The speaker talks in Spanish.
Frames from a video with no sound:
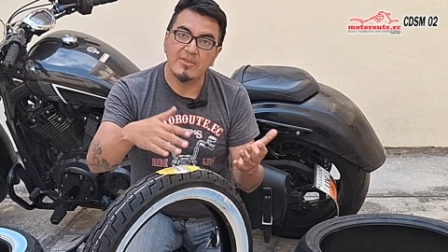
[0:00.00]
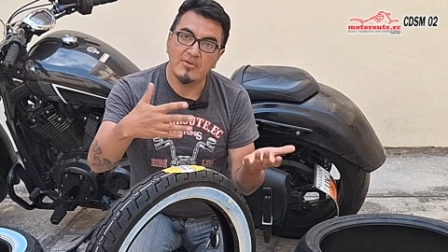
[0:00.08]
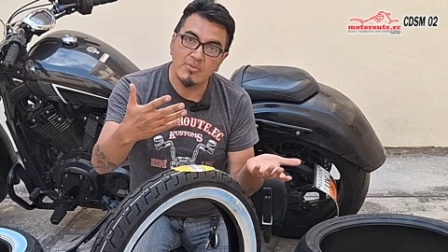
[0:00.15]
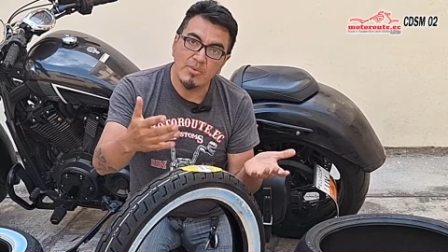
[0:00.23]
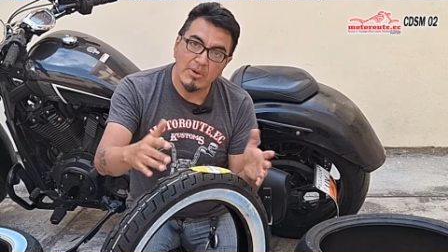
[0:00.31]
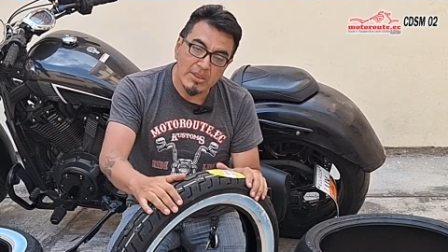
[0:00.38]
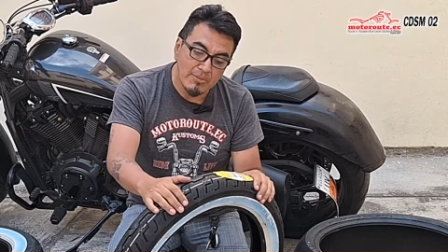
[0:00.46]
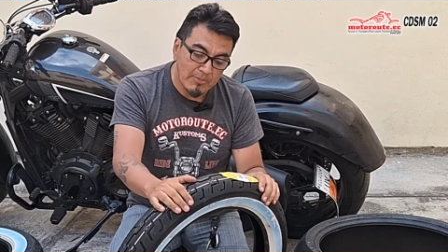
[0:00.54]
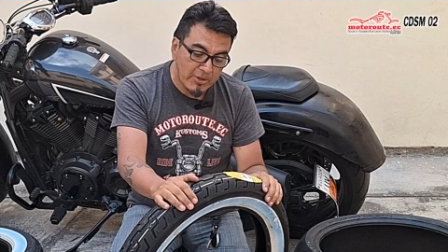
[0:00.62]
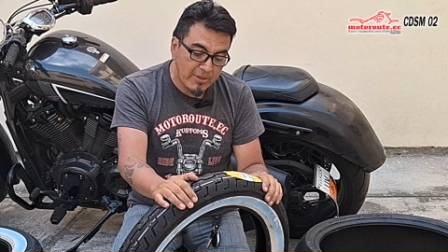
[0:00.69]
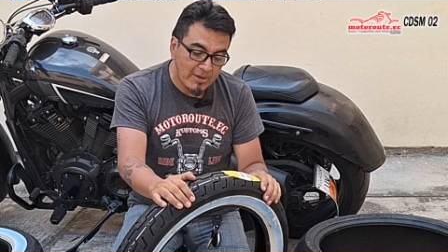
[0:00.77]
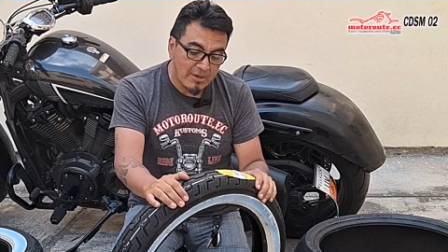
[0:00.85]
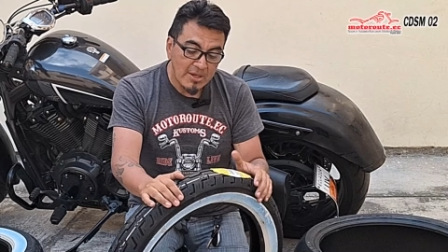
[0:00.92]
y de un buen
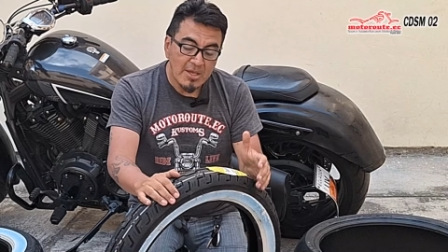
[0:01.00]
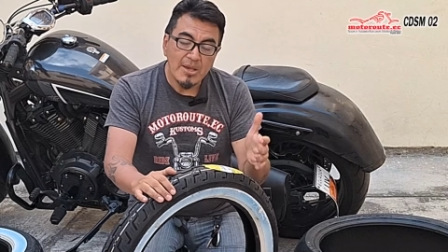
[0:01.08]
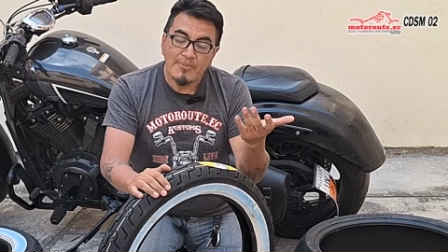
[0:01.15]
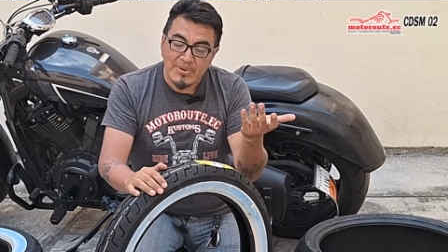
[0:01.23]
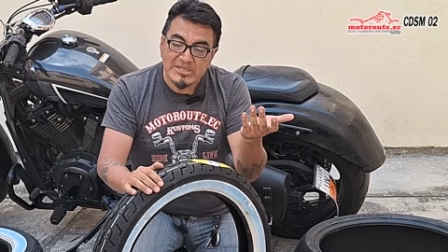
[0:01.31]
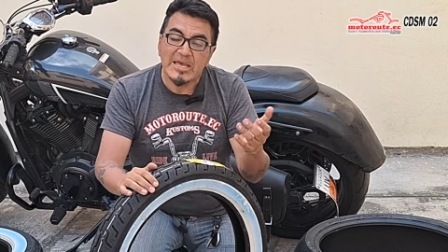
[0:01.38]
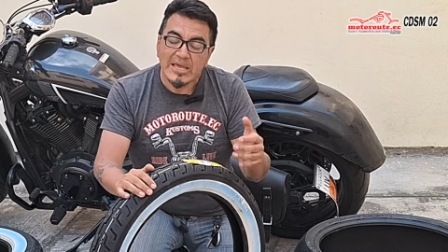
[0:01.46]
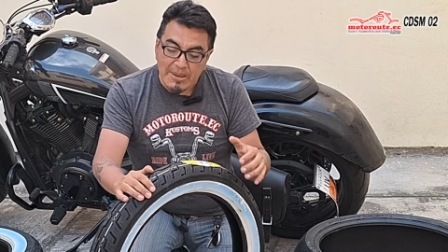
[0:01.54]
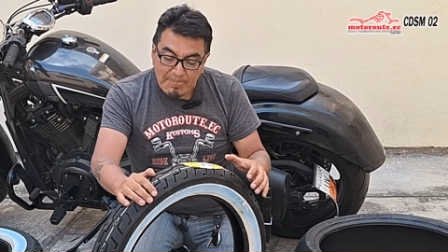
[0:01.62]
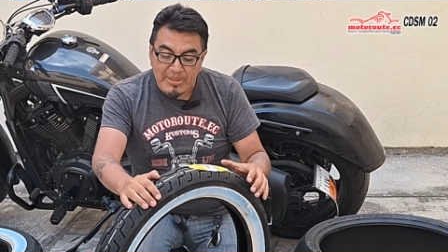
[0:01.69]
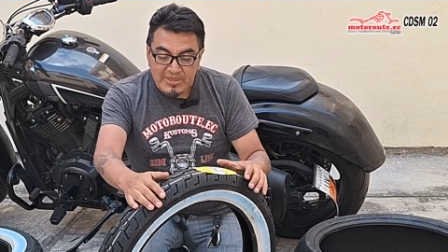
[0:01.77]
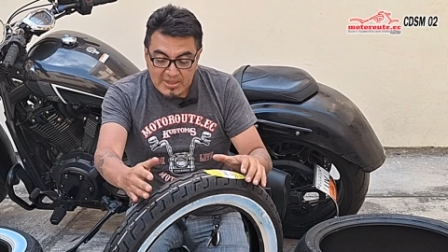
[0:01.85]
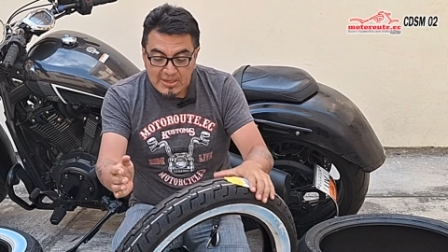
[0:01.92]
modelo, pues hay que
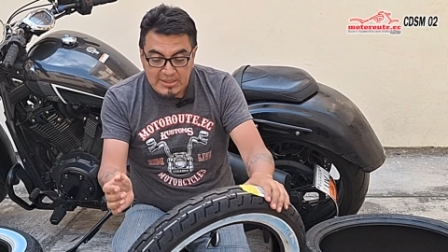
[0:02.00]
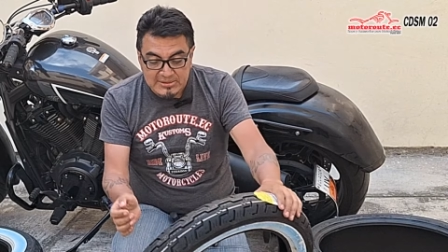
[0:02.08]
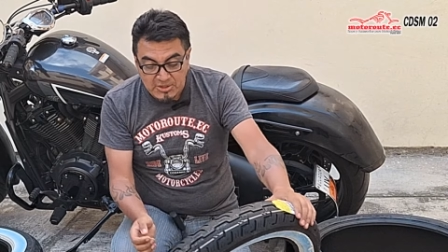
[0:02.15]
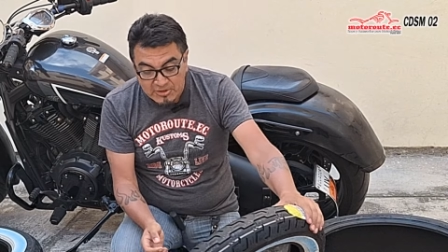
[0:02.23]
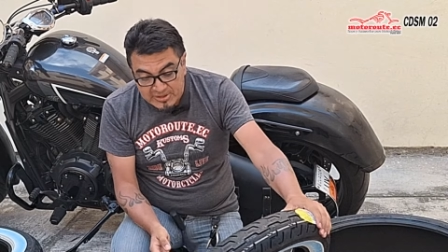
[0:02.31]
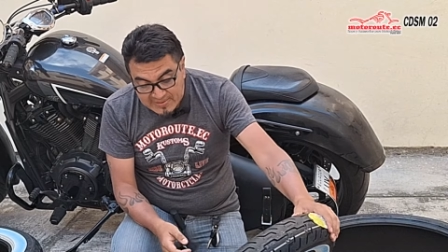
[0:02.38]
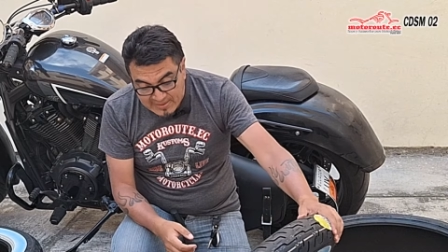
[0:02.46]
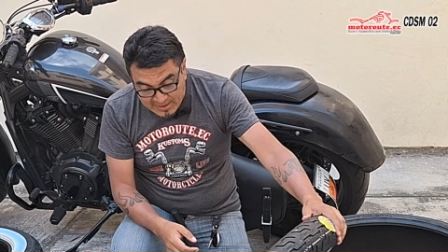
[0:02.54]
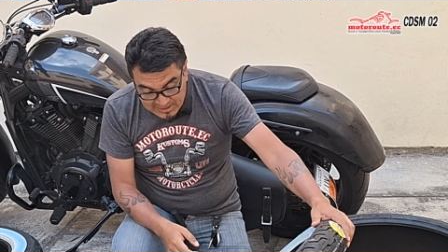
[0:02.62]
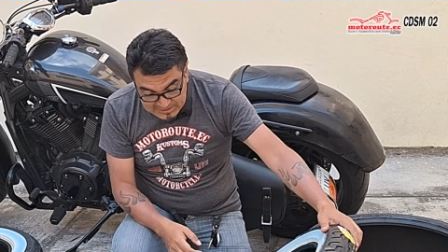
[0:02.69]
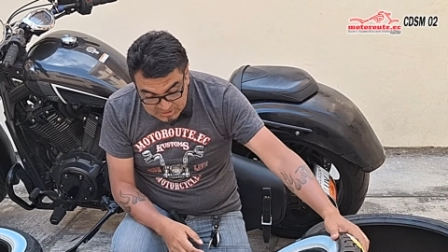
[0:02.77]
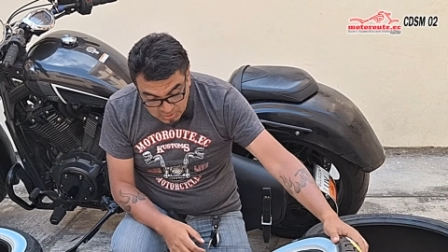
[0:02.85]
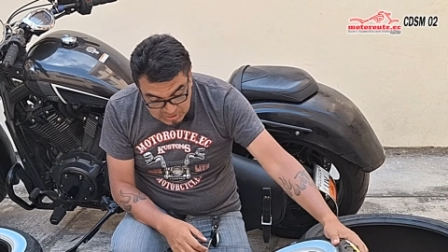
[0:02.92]
pedirlas y
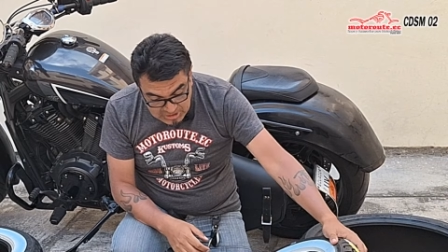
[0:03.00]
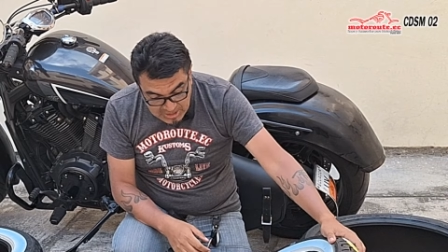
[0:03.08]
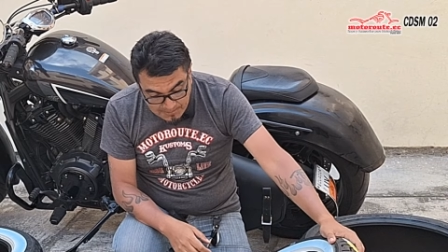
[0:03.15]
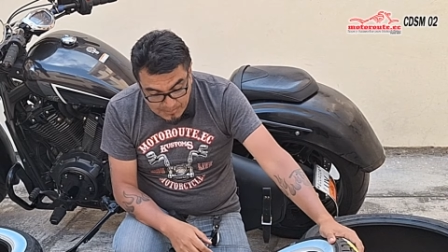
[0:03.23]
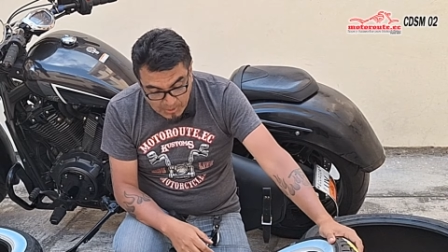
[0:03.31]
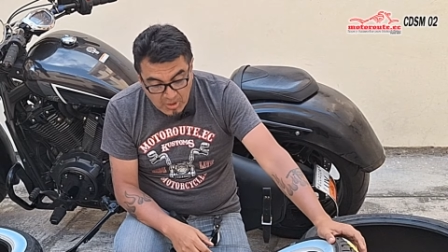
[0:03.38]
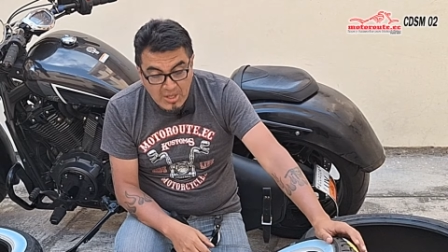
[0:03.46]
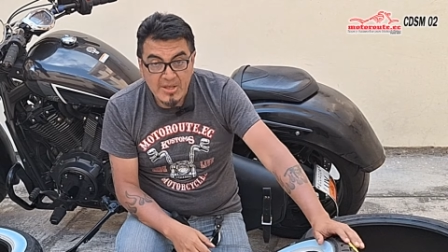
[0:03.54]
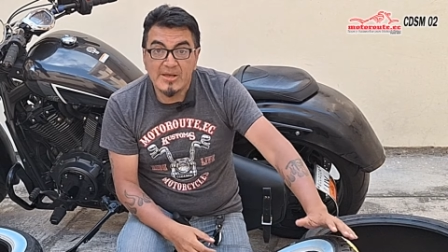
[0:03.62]
ordenarlas con tiempo.